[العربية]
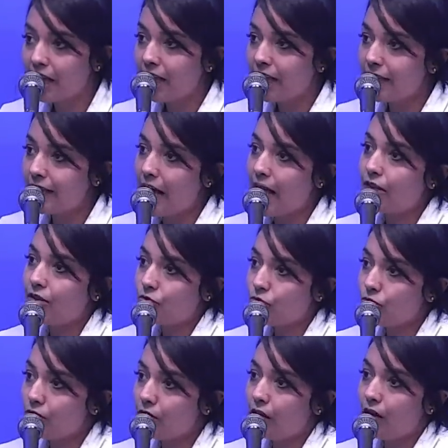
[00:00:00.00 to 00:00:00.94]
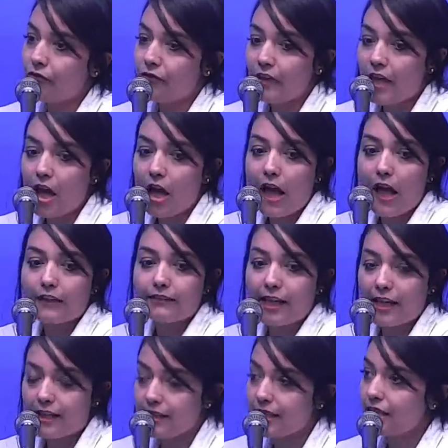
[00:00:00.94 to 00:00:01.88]
أي. لانه آه، فيها
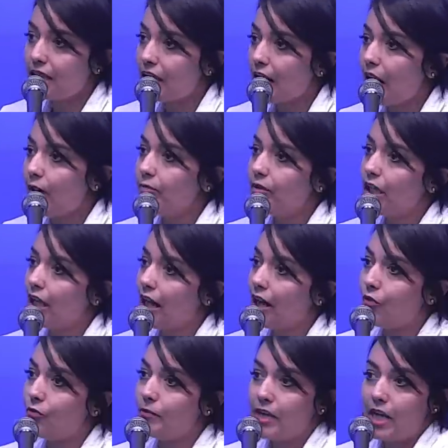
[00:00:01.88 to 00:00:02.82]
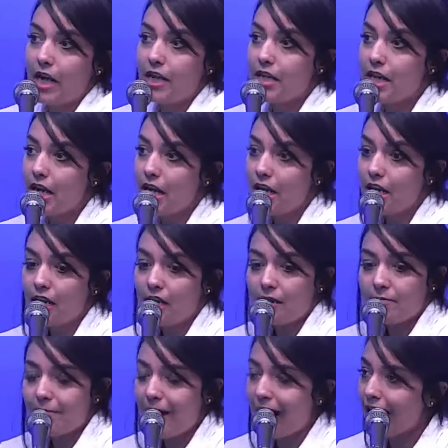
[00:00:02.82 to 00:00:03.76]
تهديد للامن القومي لهنا
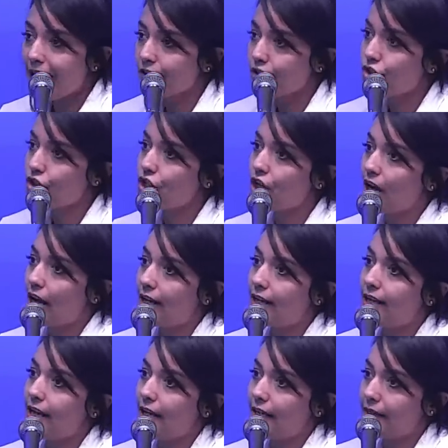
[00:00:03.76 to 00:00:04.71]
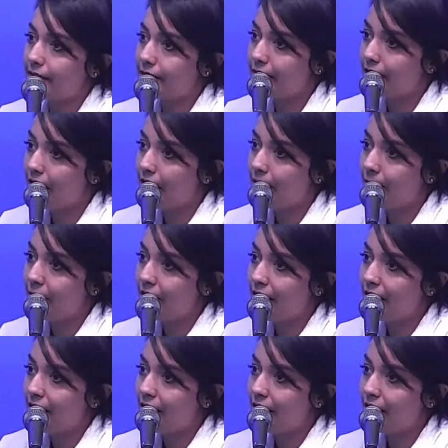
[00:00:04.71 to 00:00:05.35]
ما عادش الاحتكام